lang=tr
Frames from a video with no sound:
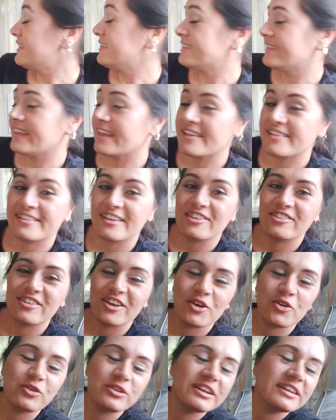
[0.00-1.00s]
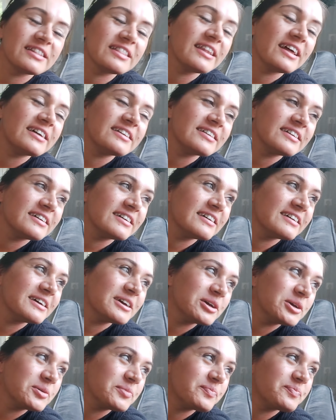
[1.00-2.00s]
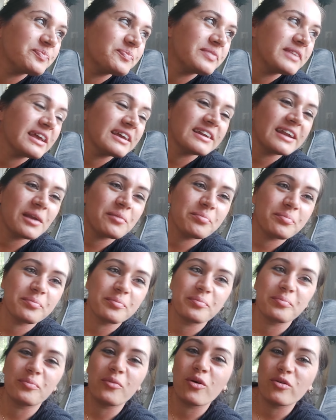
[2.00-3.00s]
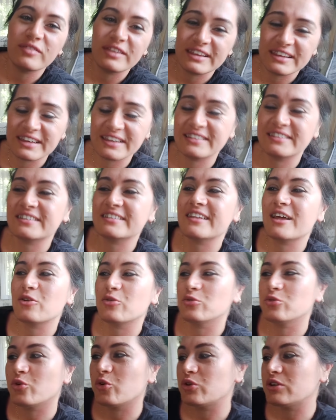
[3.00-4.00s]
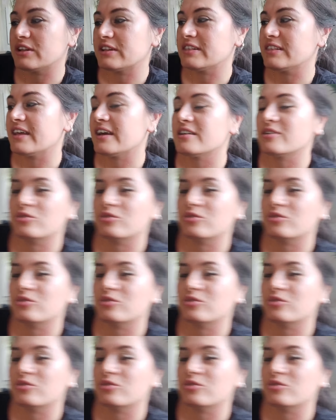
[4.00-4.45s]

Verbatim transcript: Neyse şey oynadılar. E, Tekrar bowling getirdiler onu oynadılar.